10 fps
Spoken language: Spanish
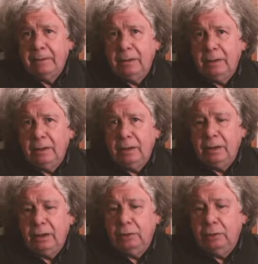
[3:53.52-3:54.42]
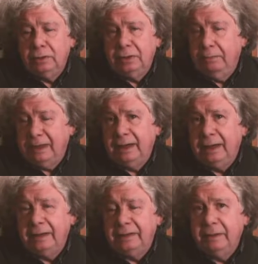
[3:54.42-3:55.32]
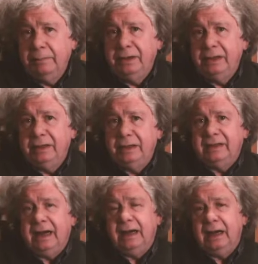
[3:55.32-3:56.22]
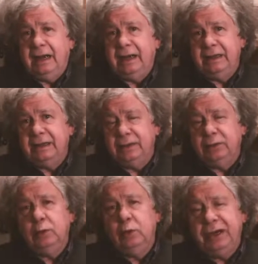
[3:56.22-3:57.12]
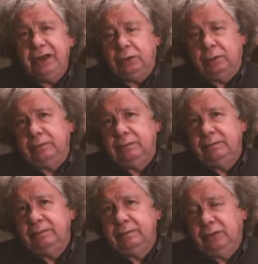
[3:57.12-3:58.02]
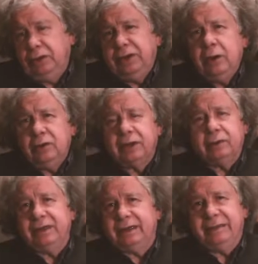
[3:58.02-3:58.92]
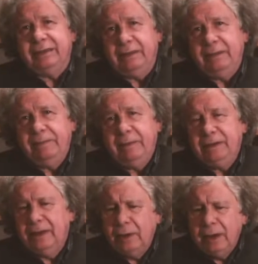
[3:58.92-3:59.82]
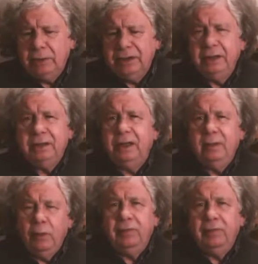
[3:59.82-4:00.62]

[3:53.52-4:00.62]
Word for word: eh, los imbéciles de siempre eh, salgan a las calles a hacer su numerito Pero no tienen otra cosa que hacer. Estamos hablando de gente de muy